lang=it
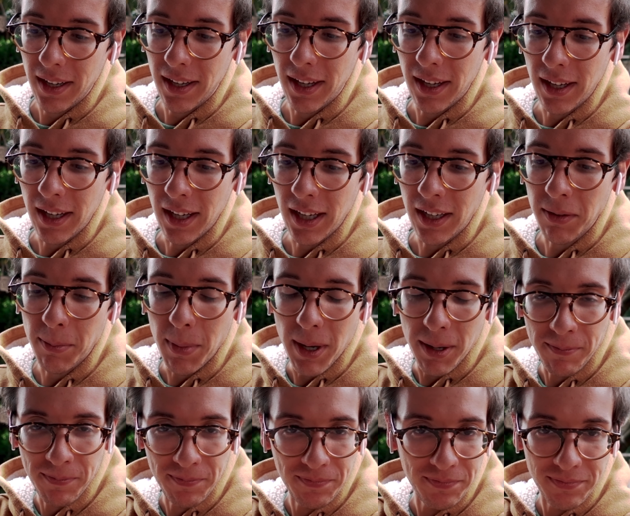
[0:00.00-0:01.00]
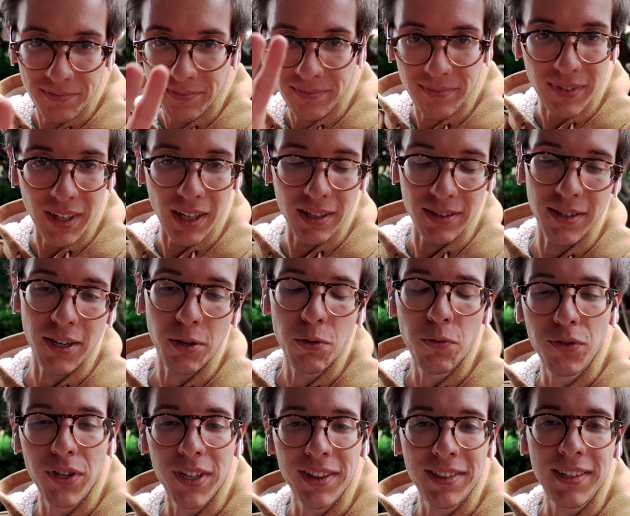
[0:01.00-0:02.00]
che vabbè,
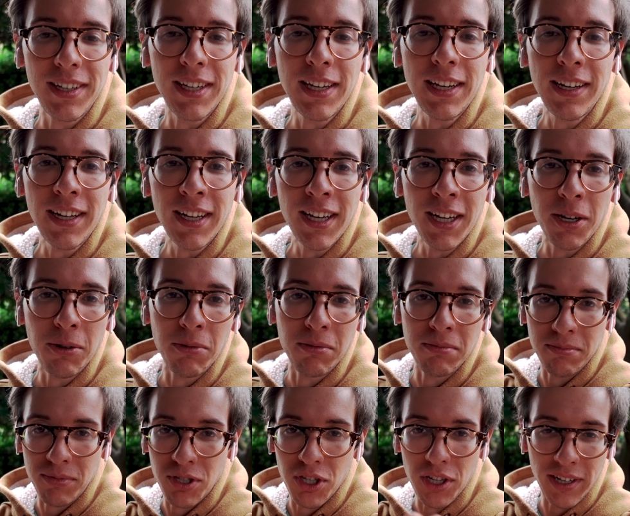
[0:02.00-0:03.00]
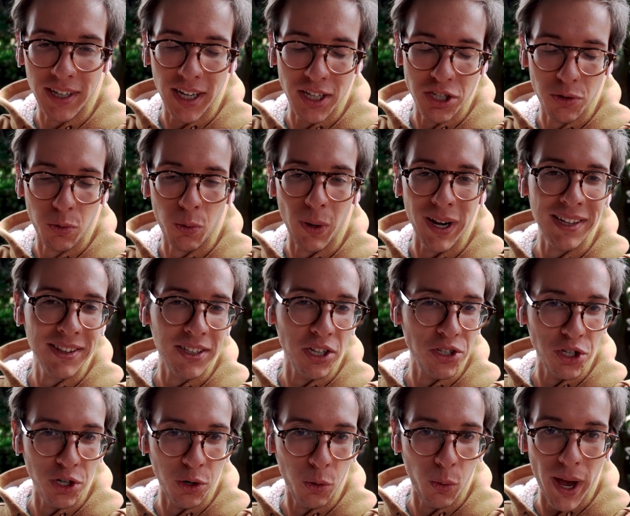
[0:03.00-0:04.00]
cuffiettine, mm, circa
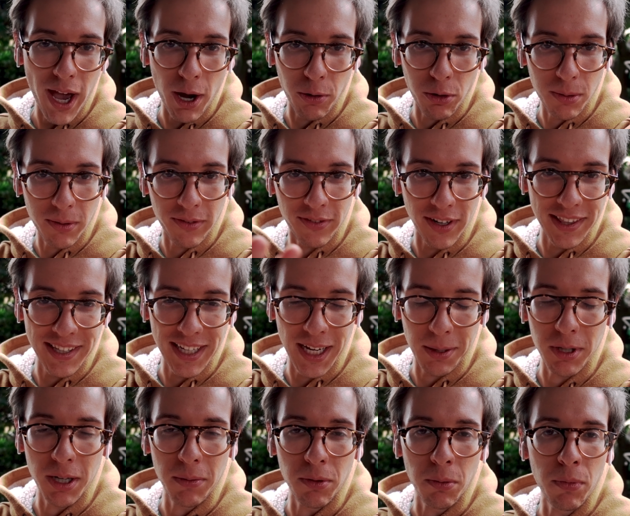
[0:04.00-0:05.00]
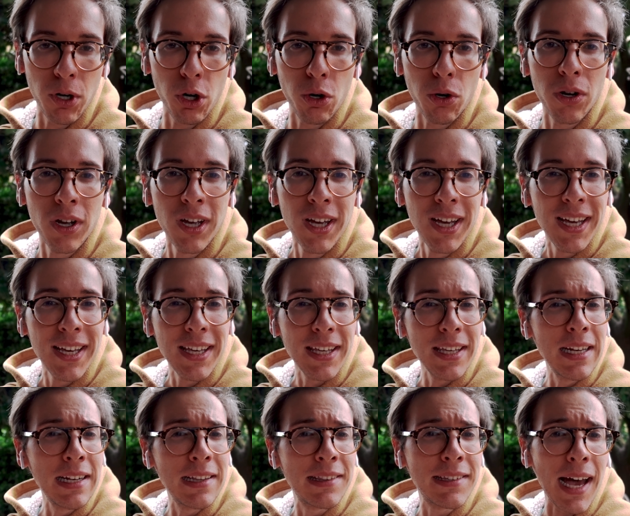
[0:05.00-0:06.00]
45 euro per farti capire più o meno
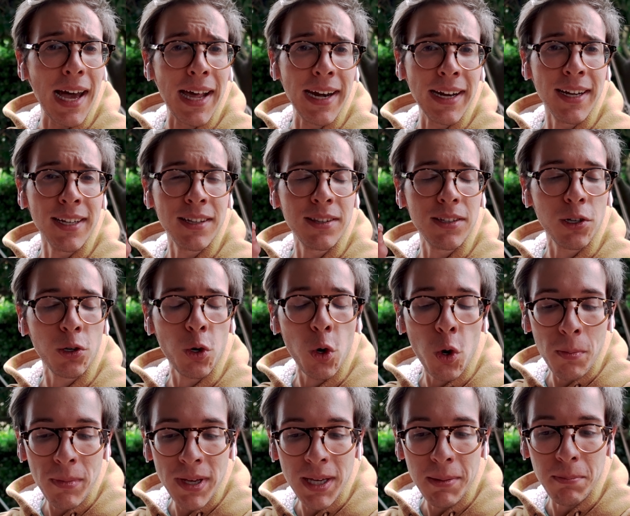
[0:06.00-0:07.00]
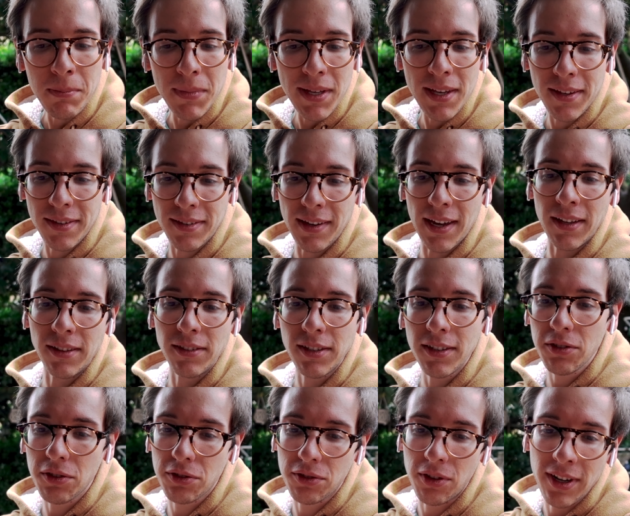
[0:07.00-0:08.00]
il target. Come mi
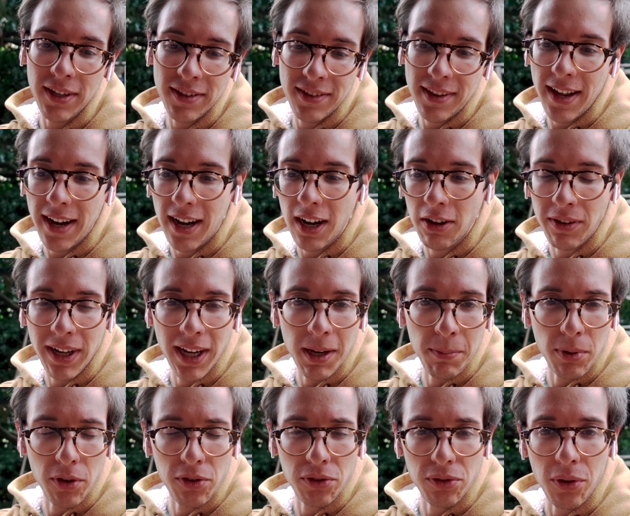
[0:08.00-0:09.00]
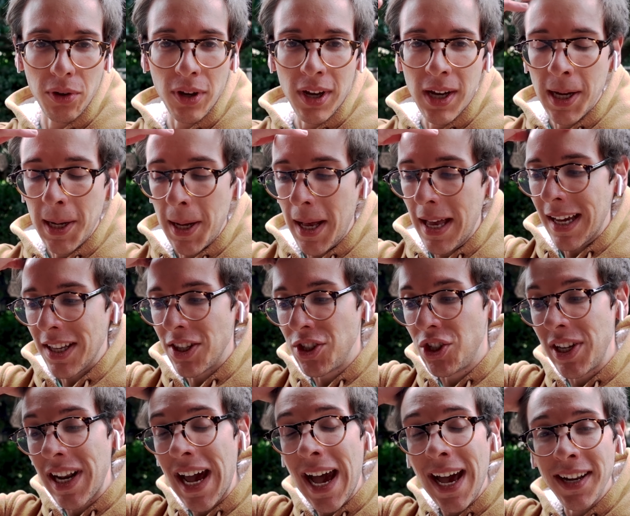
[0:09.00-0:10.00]
sente? Se sto in esterna non è che posso
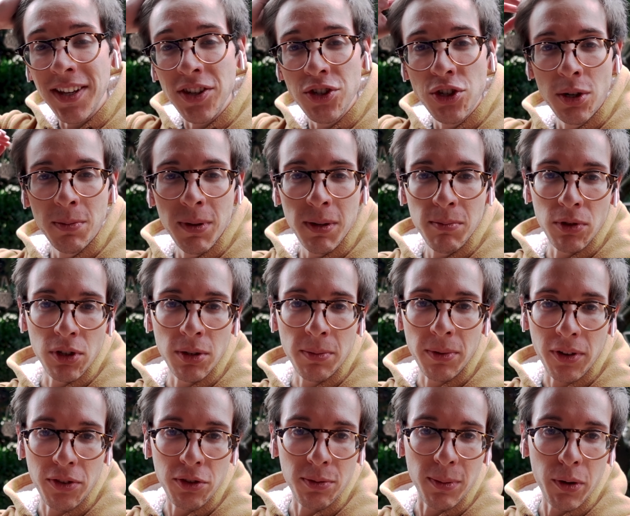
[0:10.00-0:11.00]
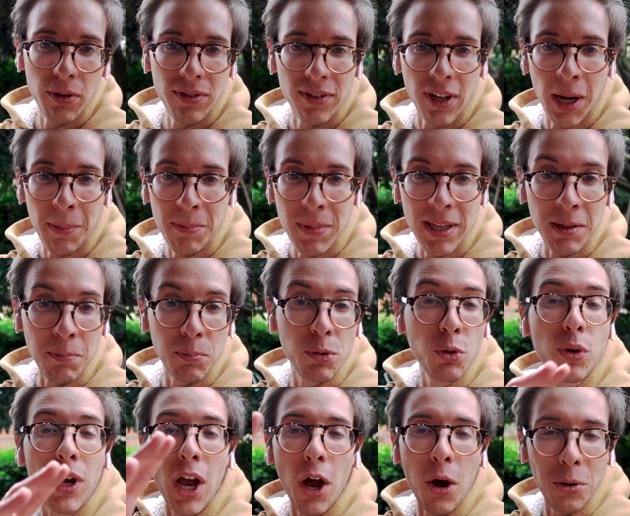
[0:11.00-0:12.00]
girare in giro per il mondo, però insomma questo è l'ambiente
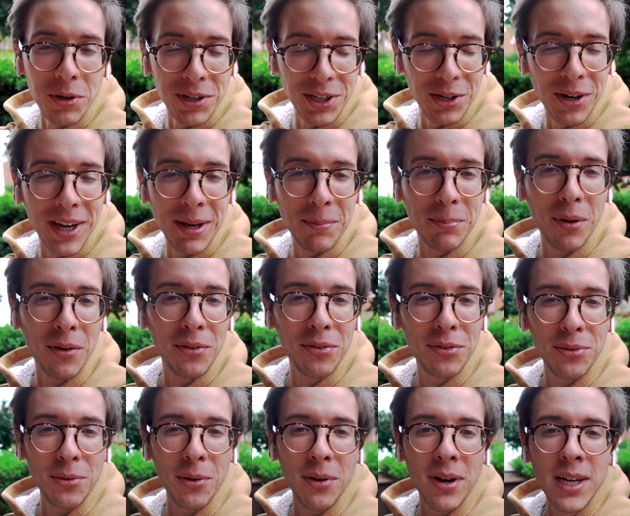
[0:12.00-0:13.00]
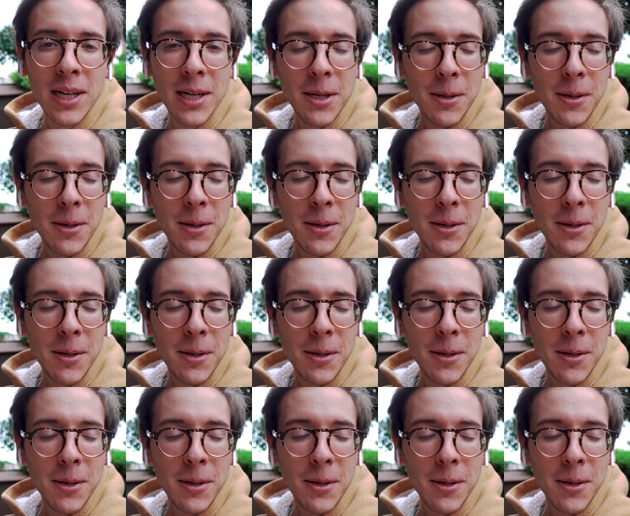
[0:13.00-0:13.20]
più caotico che posso